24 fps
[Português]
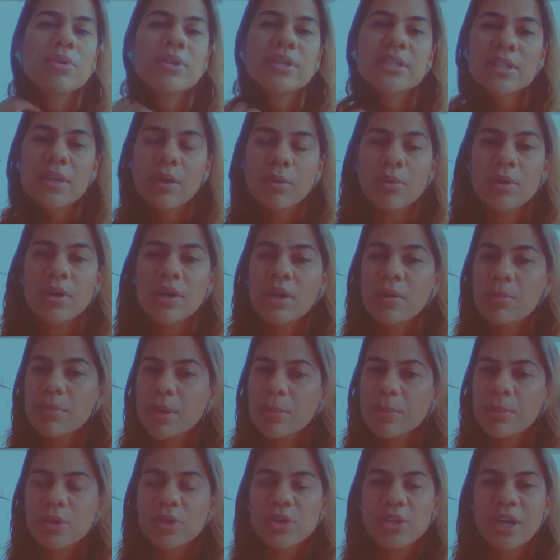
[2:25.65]
contribuição
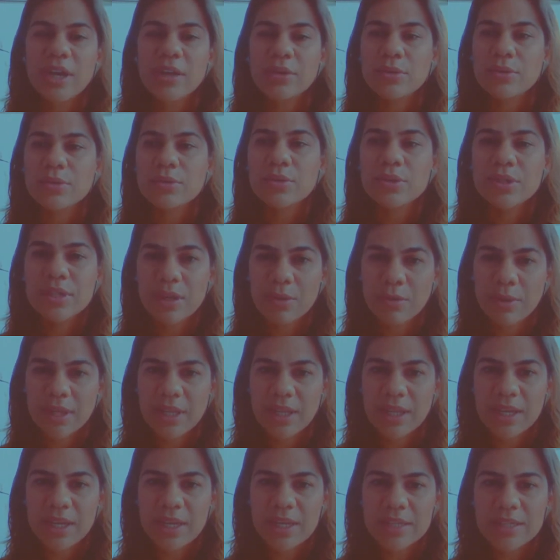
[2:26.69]
para projetos do seu
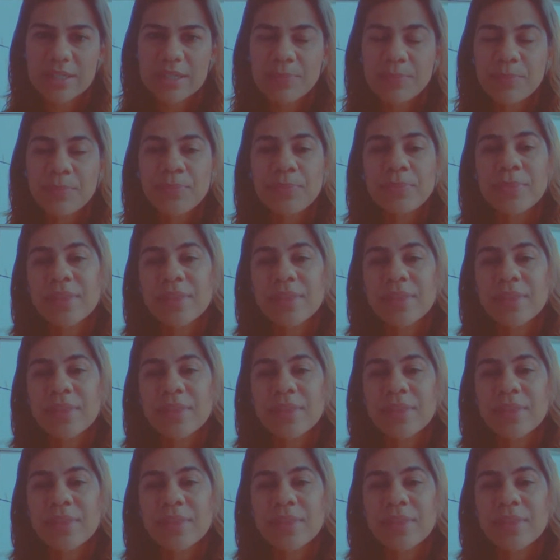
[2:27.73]
interesse.